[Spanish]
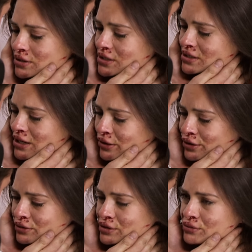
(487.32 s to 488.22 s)
Se salió
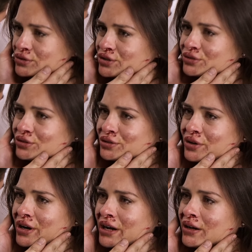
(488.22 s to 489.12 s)
cuando escuchó tu
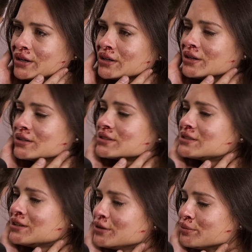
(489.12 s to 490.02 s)
troca.
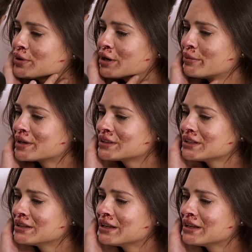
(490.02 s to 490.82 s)
Se salió por la parte de